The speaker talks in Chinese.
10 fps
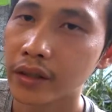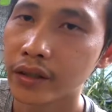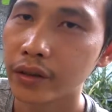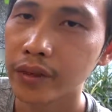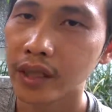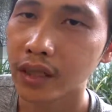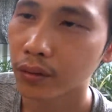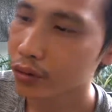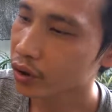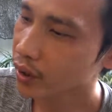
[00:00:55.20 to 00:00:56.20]
修剪的
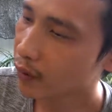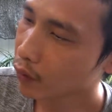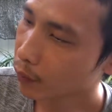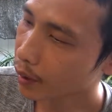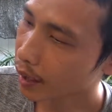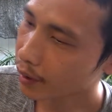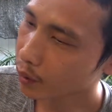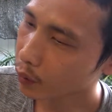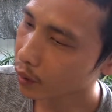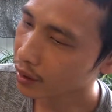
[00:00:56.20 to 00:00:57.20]
同时呢，我们还
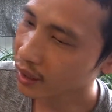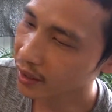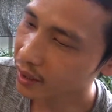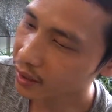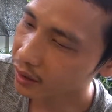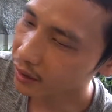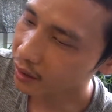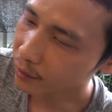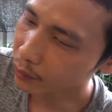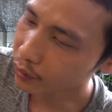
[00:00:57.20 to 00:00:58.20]
要观察一下
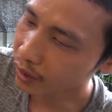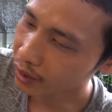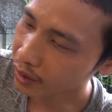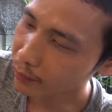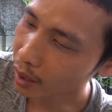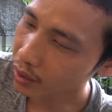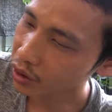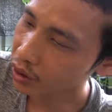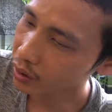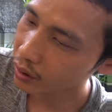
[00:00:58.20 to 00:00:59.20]
底部的一些盲
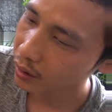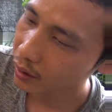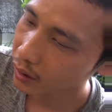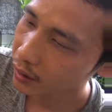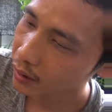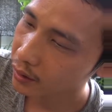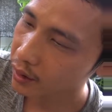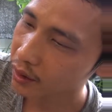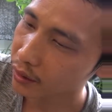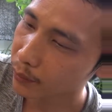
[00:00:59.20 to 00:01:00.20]
枝。
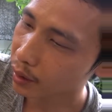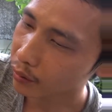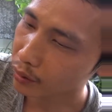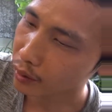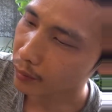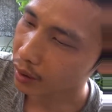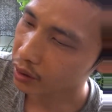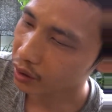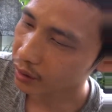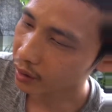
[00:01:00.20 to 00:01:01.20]
这些没有用的盲
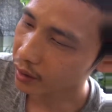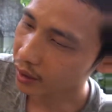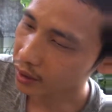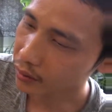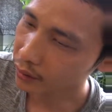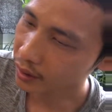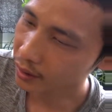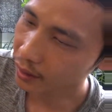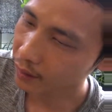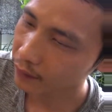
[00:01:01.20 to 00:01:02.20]
枝也要给它修剪
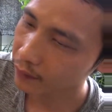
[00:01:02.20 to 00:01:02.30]
掉。